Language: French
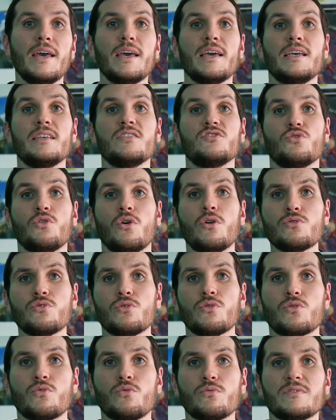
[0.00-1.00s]
et se
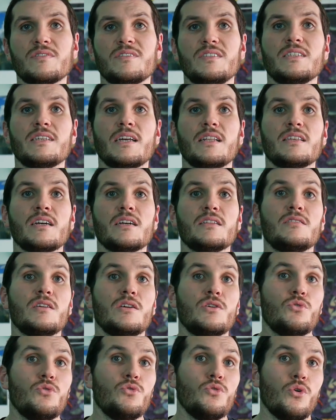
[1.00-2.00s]
rendre compte si quelqu'un
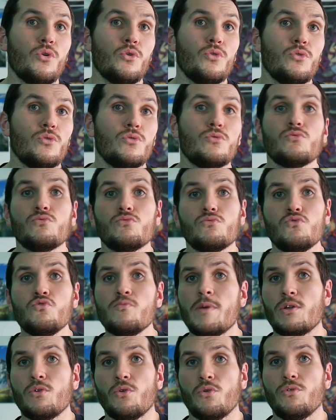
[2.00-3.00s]
était heureux ou
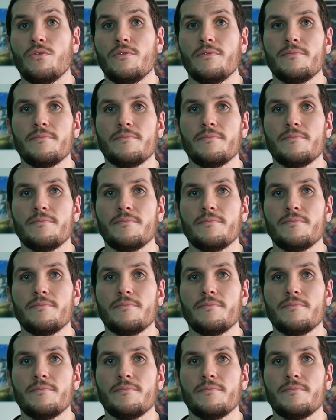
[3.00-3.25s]
malheureux.